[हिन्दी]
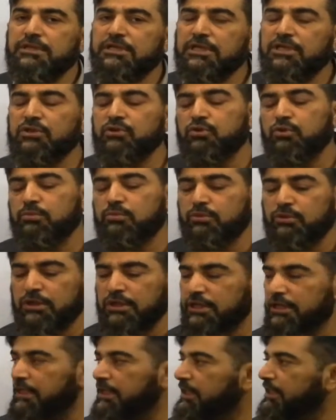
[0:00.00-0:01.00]
किनको
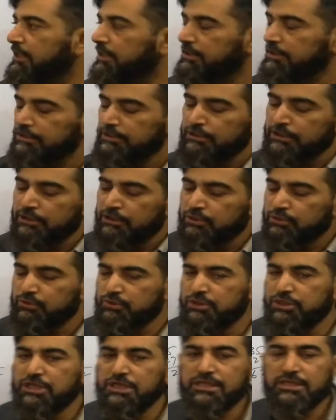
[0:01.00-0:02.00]
बोलेंगे तो
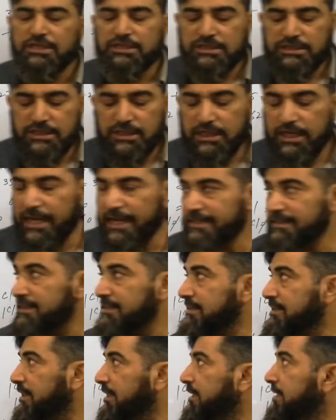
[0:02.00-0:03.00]
ये था जी
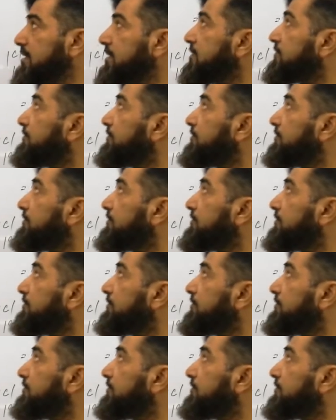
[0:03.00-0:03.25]
एक्सरसाइज